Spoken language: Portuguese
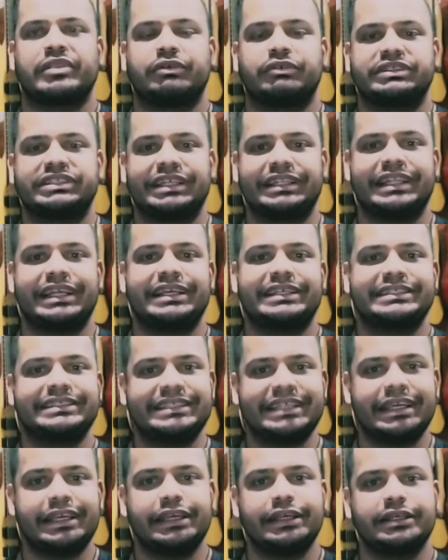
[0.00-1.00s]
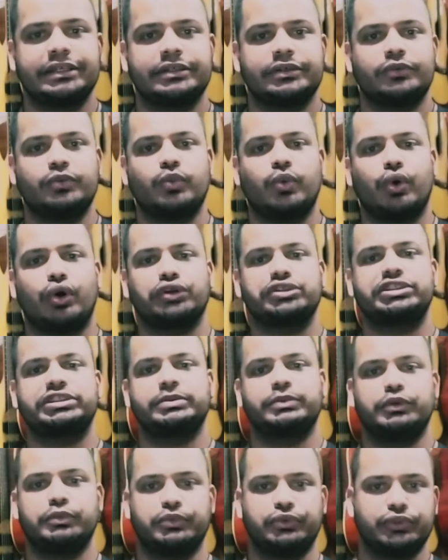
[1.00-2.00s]
Você tem que ser um
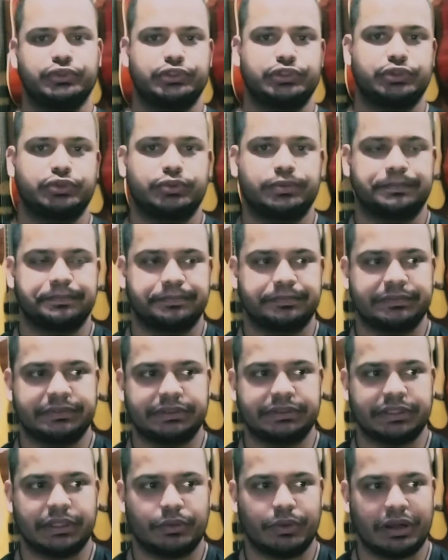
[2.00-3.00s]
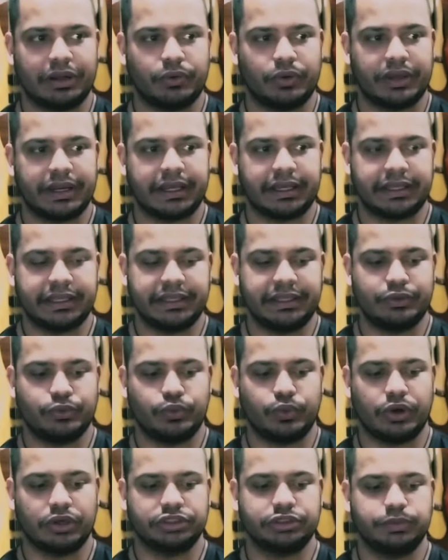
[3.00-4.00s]
ótimo músico. Então agora aqui
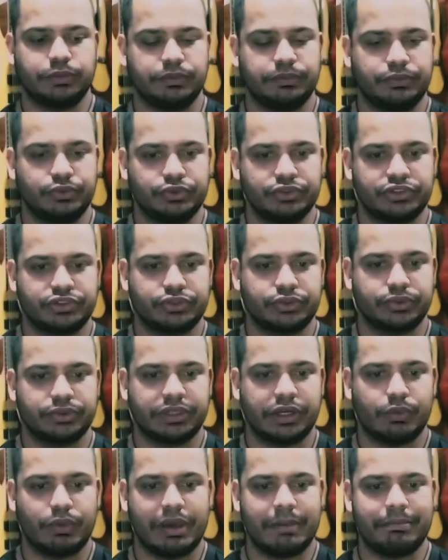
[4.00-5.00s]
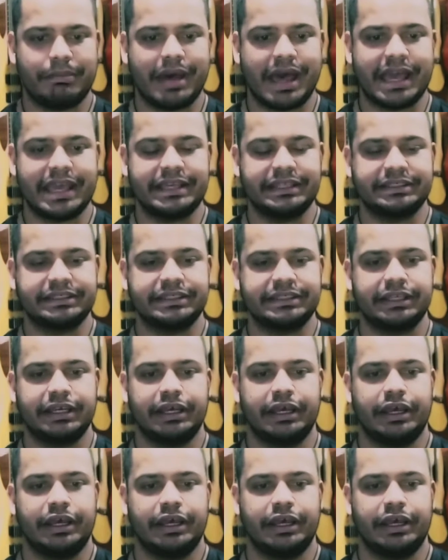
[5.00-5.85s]
o ótimo músico não é mais